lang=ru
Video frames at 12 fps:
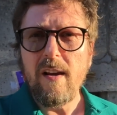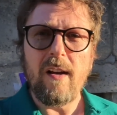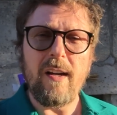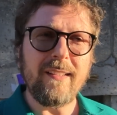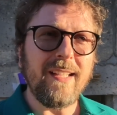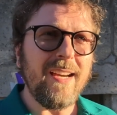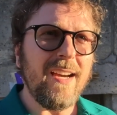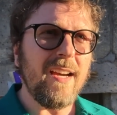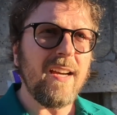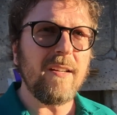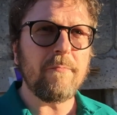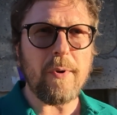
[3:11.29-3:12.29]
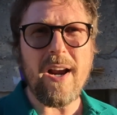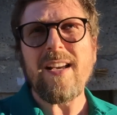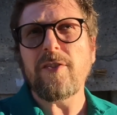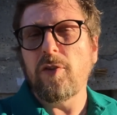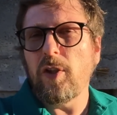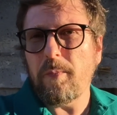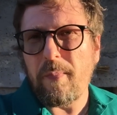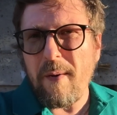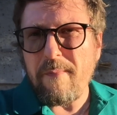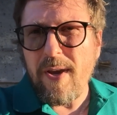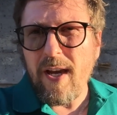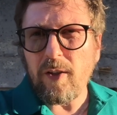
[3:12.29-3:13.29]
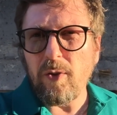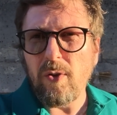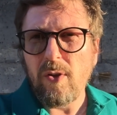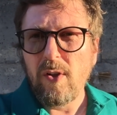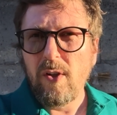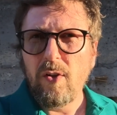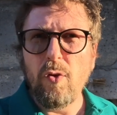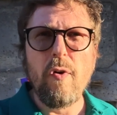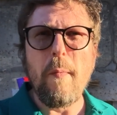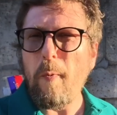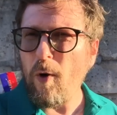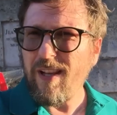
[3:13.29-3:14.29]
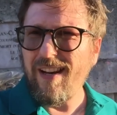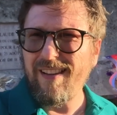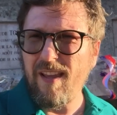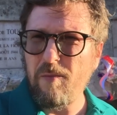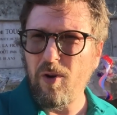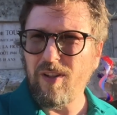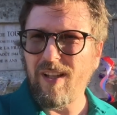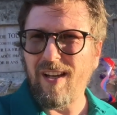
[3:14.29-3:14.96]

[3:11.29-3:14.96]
она празднует победу. Ну, вы поняли намек,